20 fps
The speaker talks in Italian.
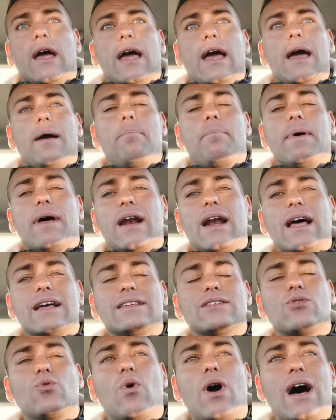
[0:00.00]
E per la
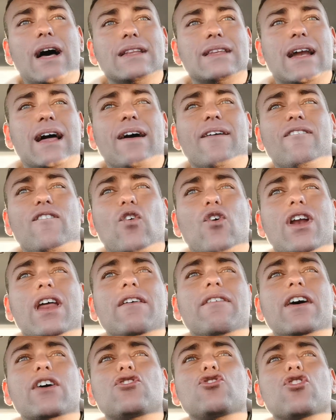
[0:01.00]
squadra
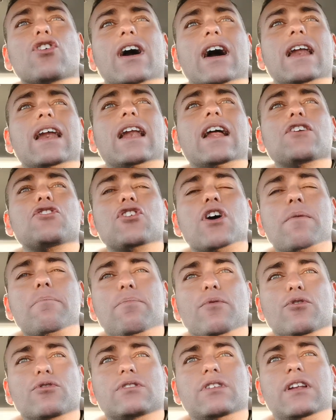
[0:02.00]
voleva giocare la
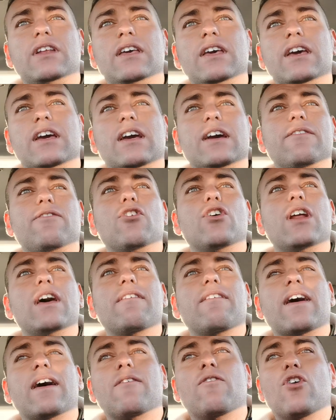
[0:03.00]
Champions League,
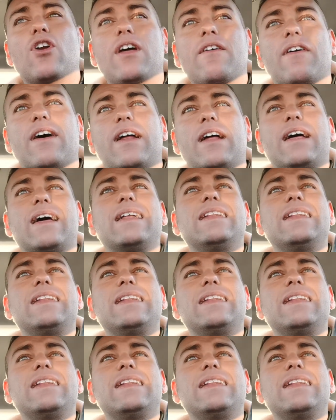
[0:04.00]
voleva, voleva,